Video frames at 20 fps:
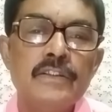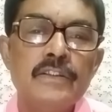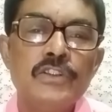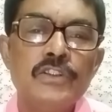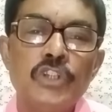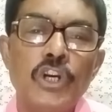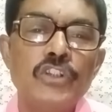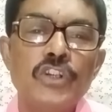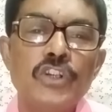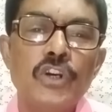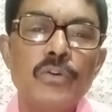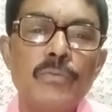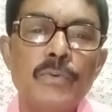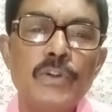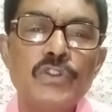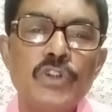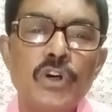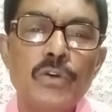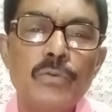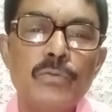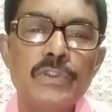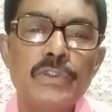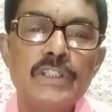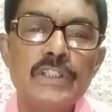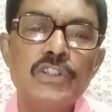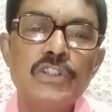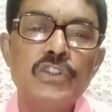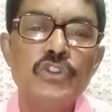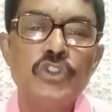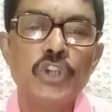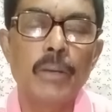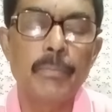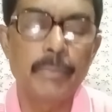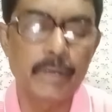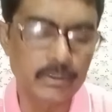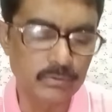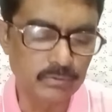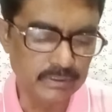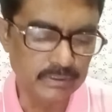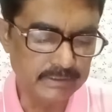সঞ্জয় কুমার চক্রবর্তী
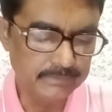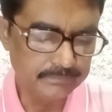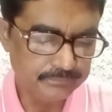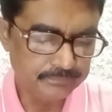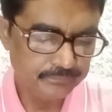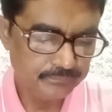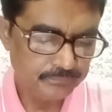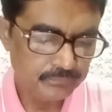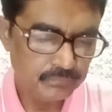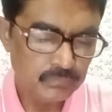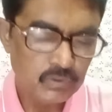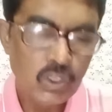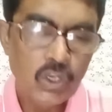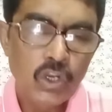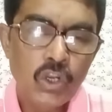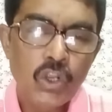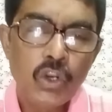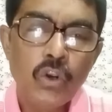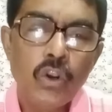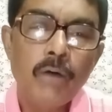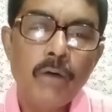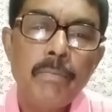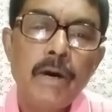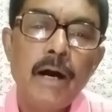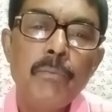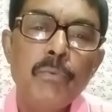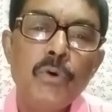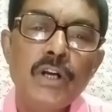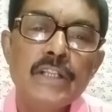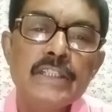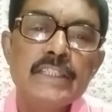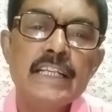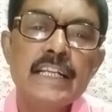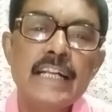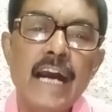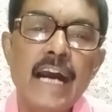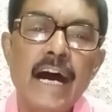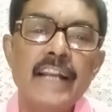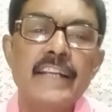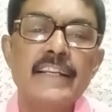জলপাইগুড়ি নবাবগঞ্জের
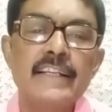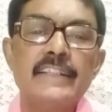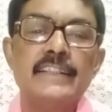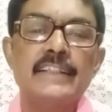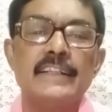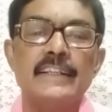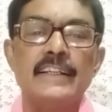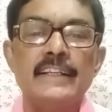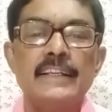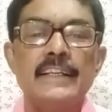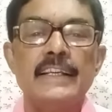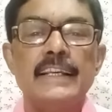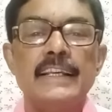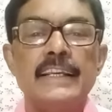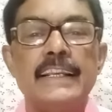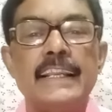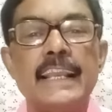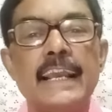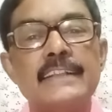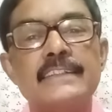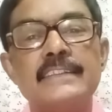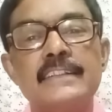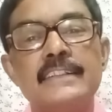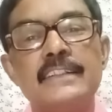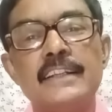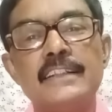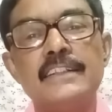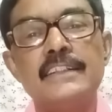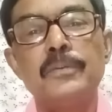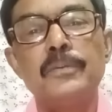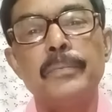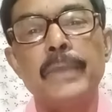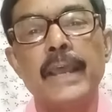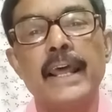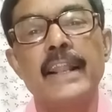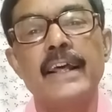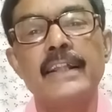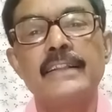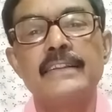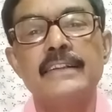ঘাটেতে গেছি সেদিন
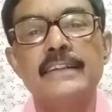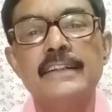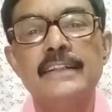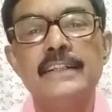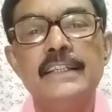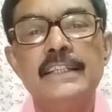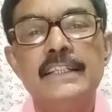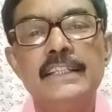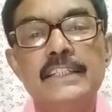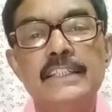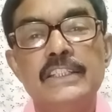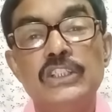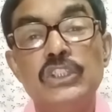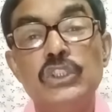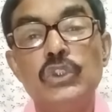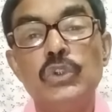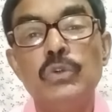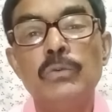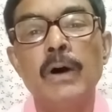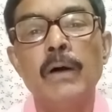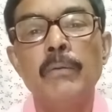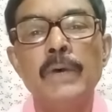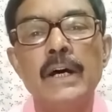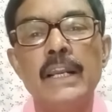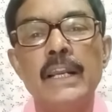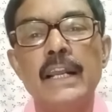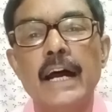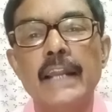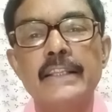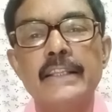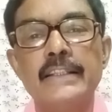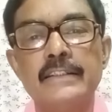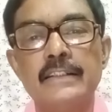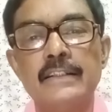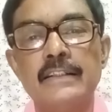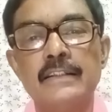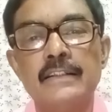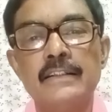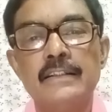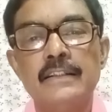বেড়াতে চিনু আমার গাড়িতে
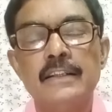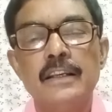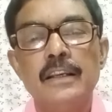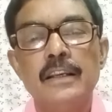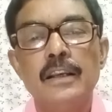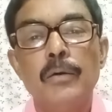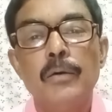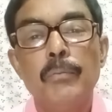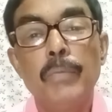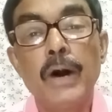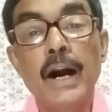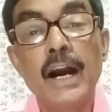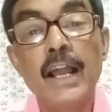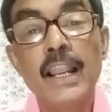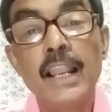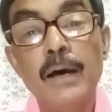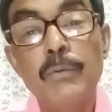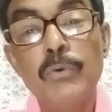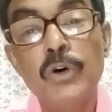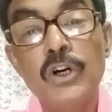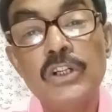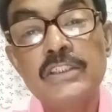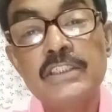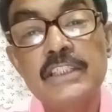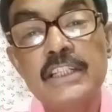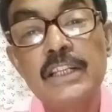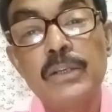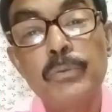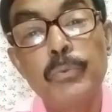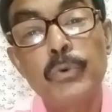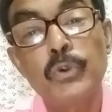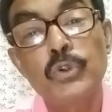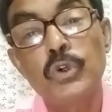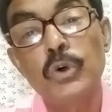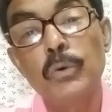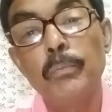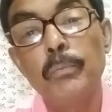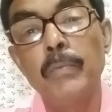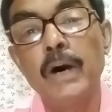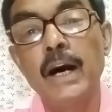বাংলা বর্ষের
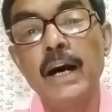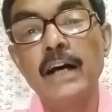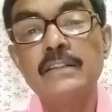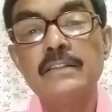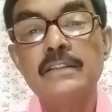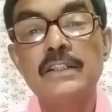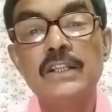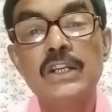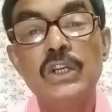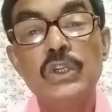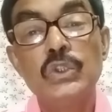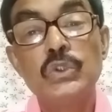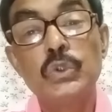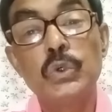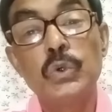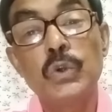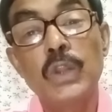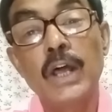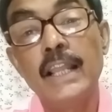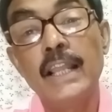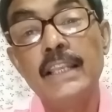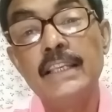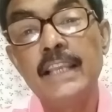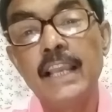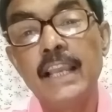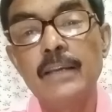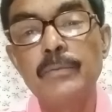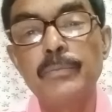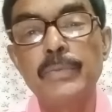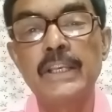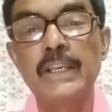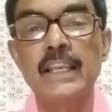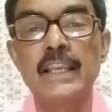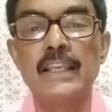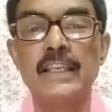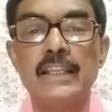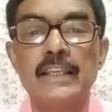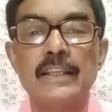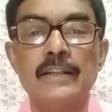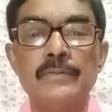প্রথম মাস সোনালি এক বিকেলি